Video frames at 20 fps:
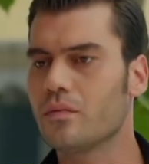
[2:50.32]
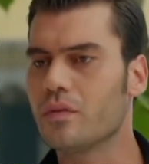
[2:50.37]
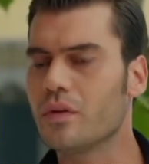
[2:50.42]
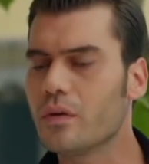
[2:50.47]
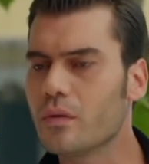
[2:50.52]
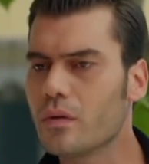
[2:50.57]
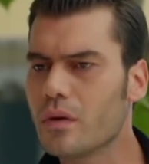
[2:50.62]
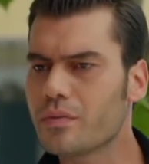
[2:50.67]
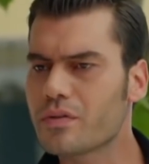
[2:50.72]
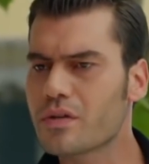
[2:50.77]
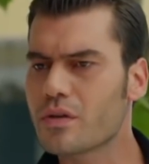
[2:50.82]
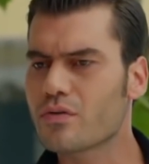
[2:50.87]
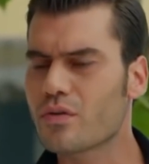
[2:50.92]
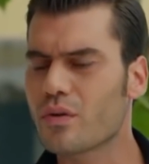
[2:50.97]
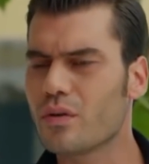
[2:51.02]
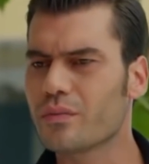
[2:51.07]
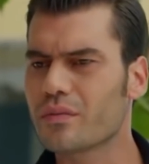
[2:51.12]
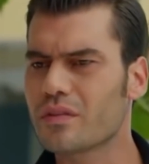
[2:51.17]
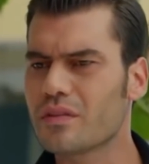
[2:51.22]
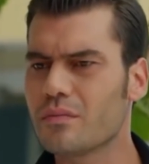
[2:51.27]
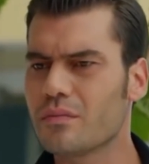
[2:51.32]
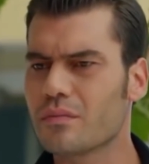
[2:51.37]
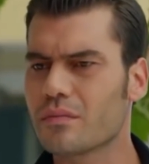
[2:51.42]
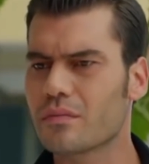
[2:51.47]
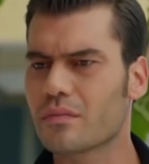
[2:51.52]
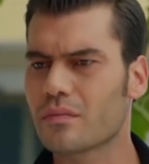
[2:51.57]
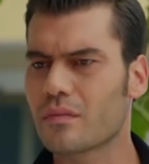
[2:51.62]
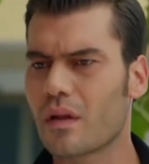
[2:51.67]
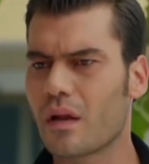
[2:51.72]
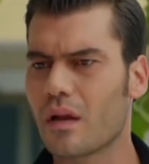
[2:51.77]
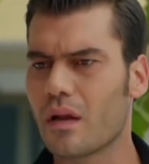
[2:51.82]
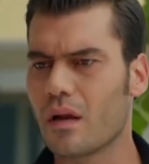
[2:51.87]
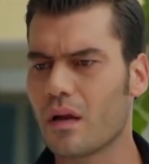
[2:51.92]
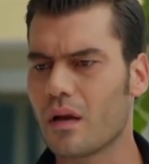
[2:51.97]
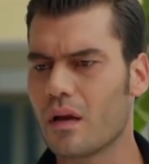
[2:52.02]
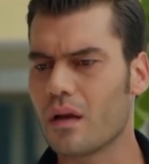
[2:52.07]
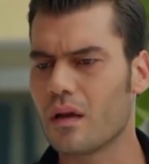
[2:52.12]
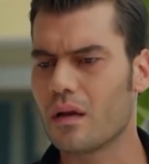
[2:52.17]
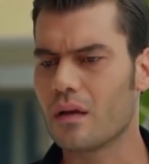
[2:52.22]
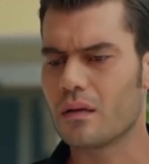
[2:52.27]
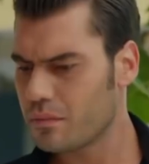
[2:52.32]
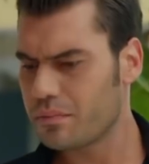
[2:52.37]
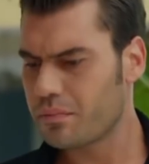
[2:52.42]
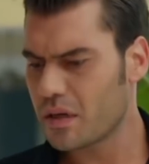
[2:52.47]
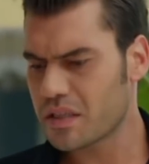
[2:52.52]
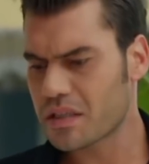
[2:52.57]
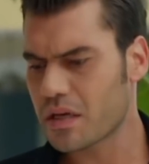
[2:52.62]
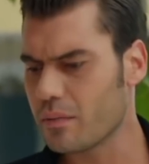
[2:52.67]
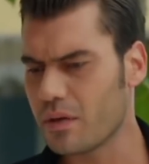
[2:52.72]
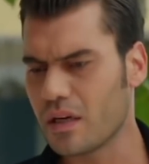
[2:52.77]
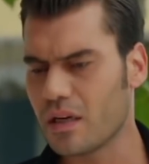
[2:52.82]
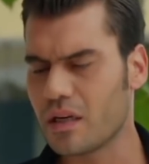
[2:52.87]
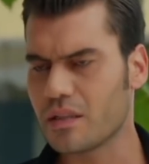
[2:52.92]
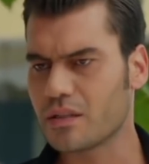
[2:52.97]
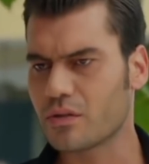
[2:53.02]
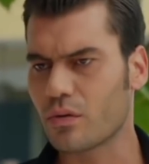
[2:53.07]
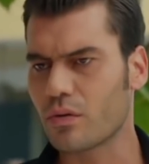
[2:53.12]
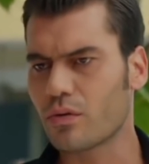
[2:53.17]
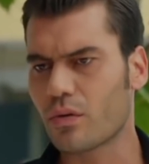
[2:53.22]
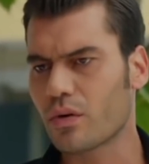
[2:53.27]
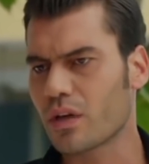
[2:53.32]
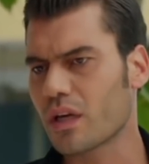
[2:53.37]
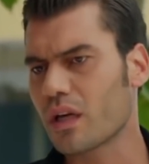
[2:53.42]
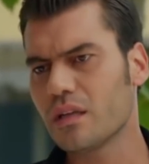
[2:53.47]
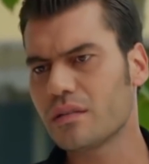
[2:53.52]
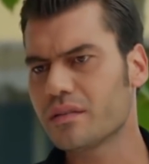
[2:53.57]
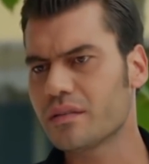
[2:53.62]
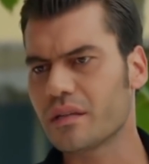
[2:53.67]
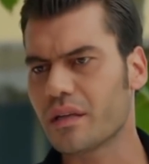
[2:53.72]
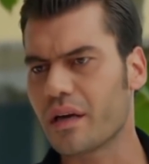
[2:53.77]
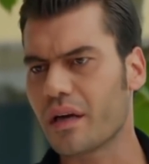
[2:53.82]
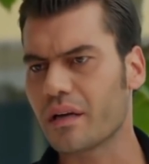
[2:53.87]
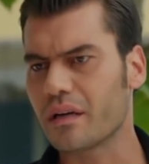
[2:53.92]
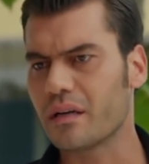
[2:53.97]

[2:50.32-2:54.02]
Niye öyle bir şey söyleyeyim kızım? Allah Allah. Başka bir eğlence olur ona gelirsin